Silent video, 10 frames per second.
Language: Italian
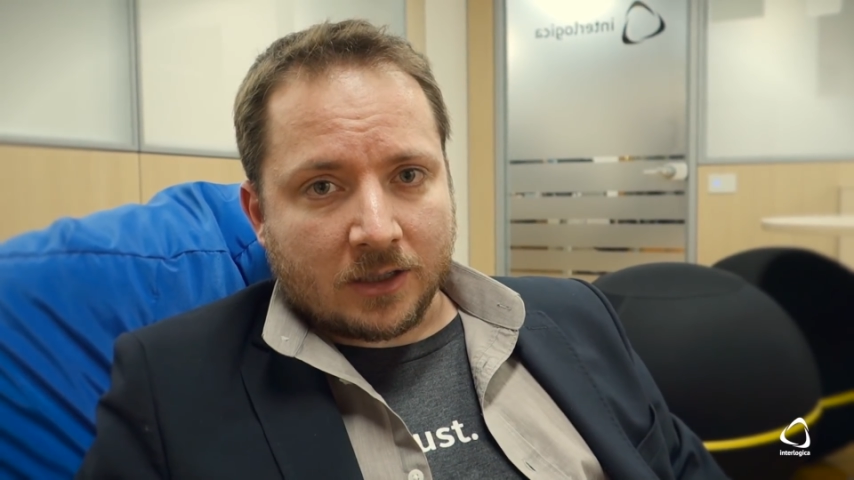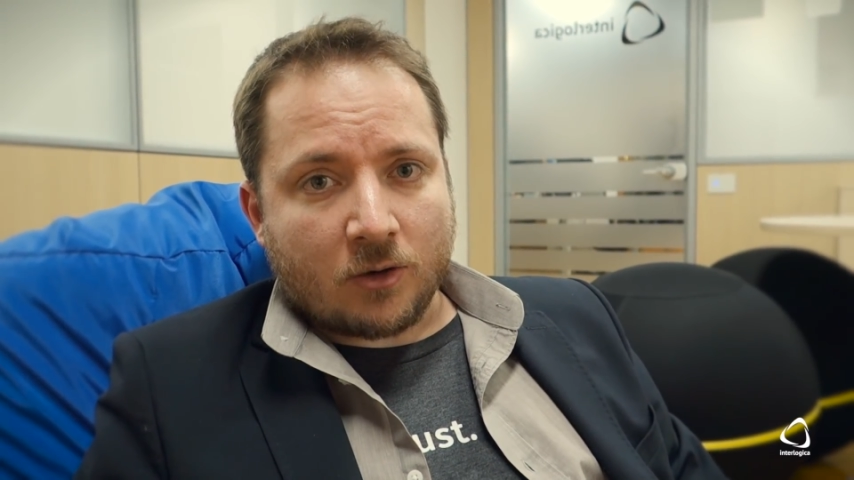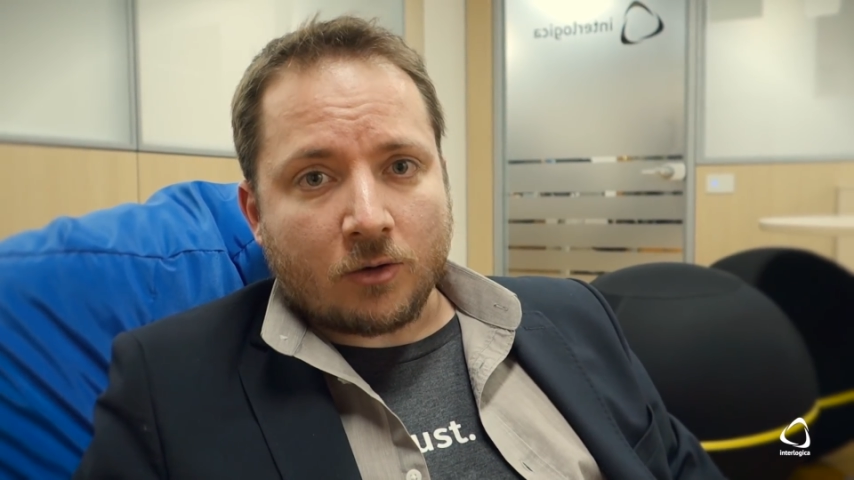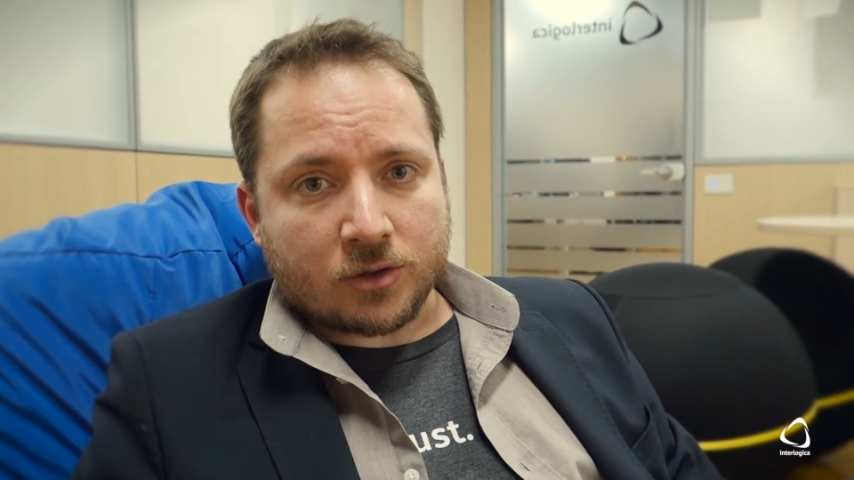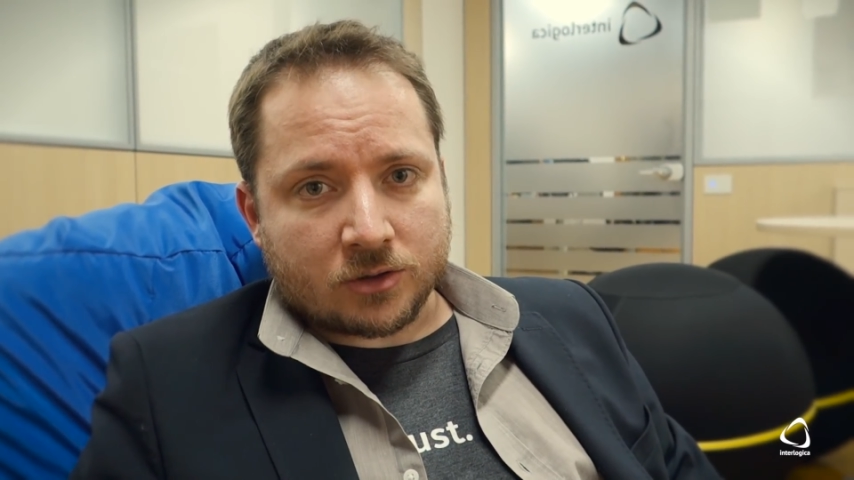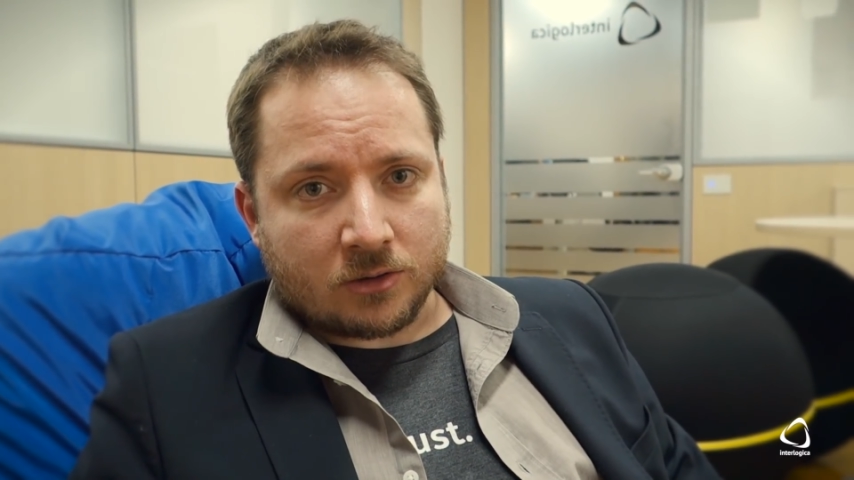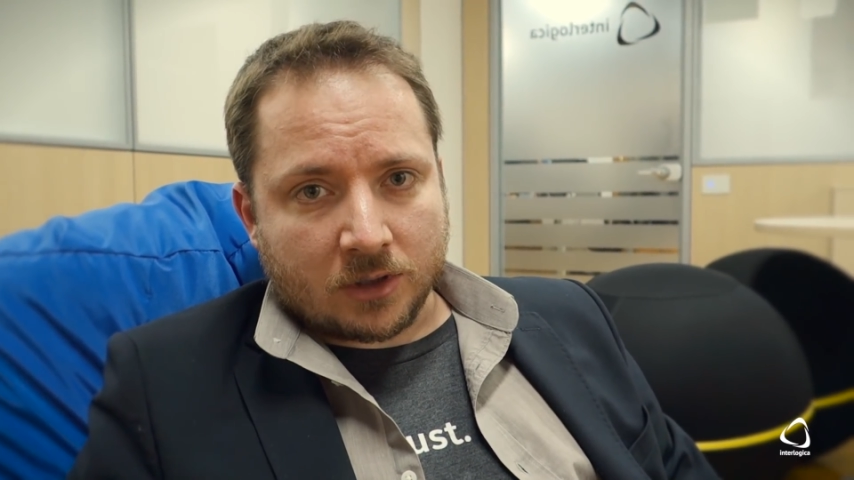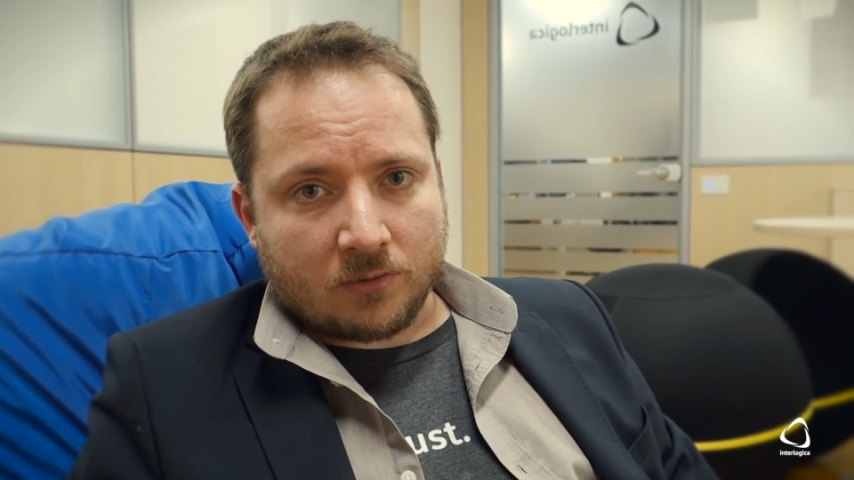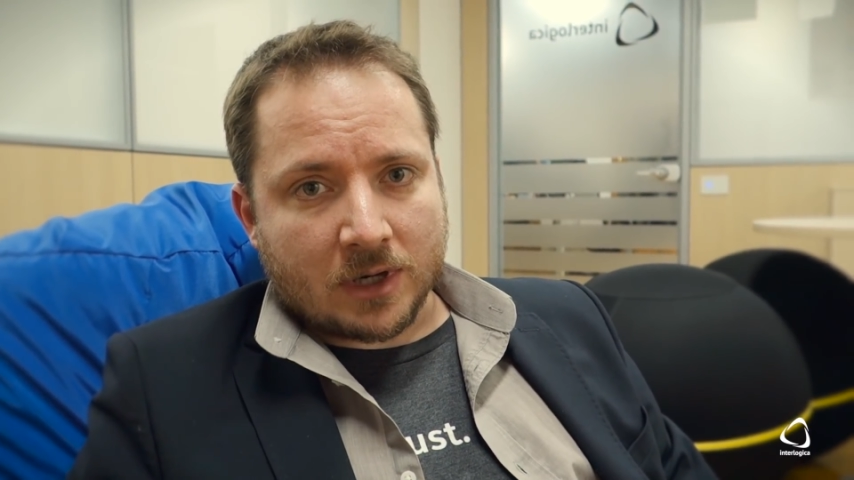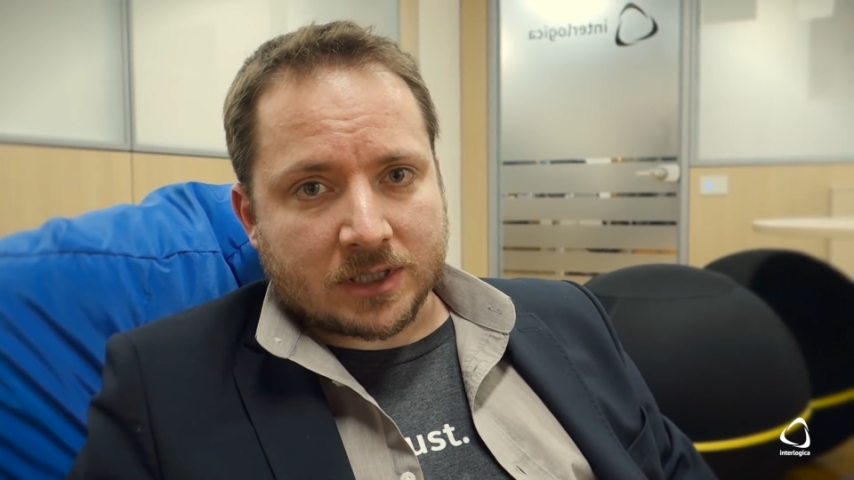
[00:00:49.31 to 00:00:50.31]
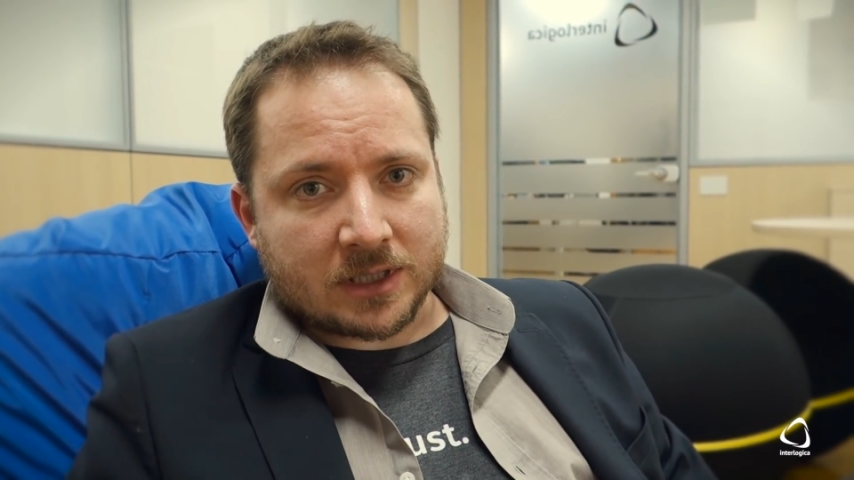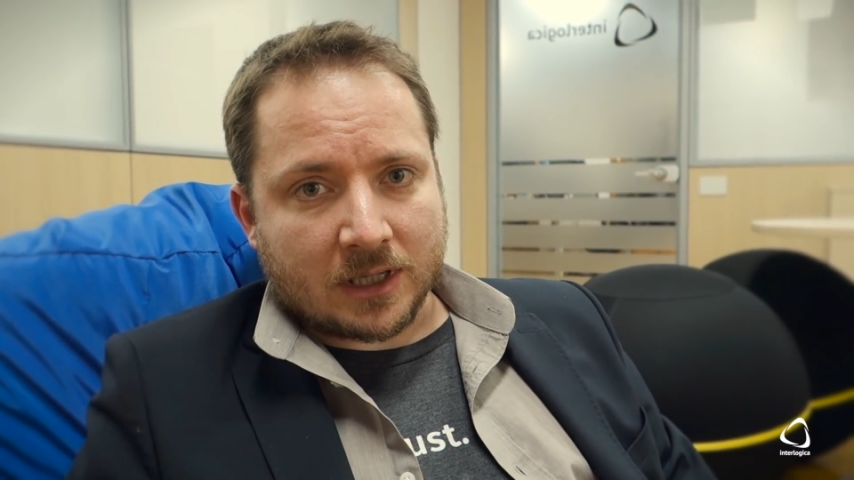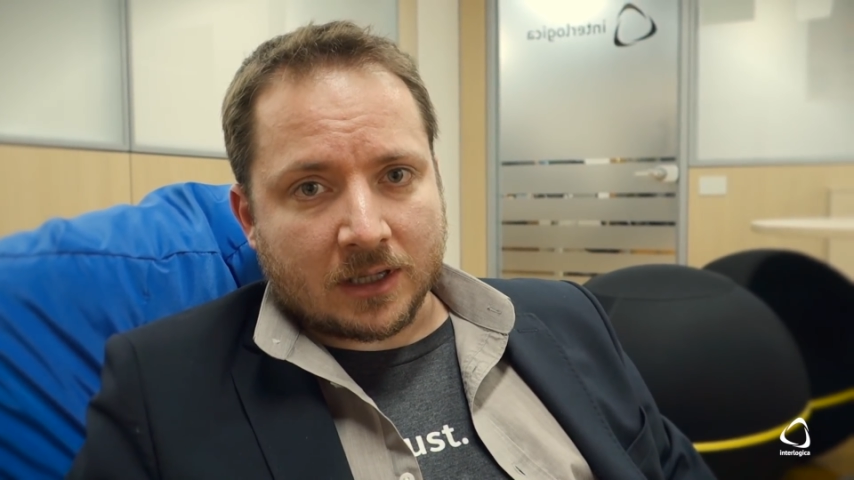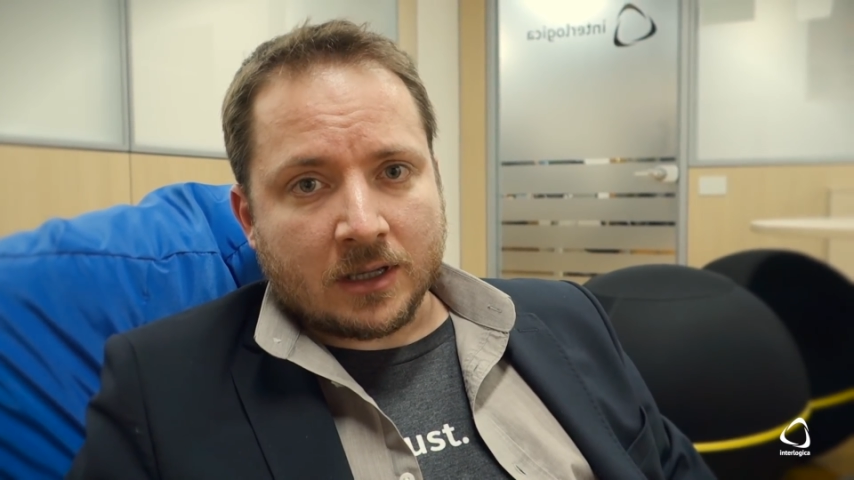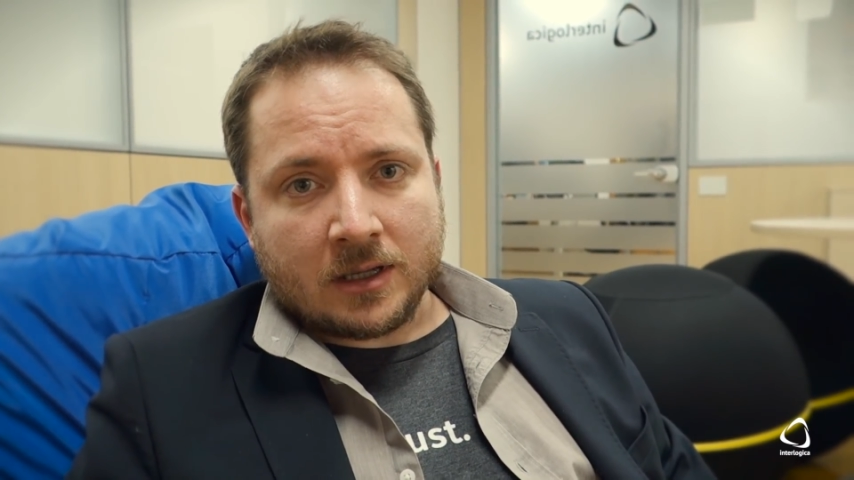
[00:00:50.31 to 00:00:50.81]
il costo, di,
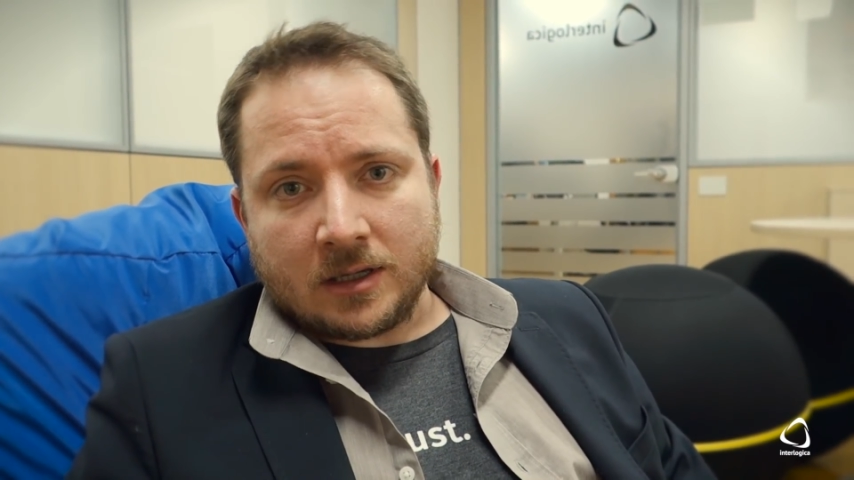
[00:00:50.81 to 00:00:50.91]
questa,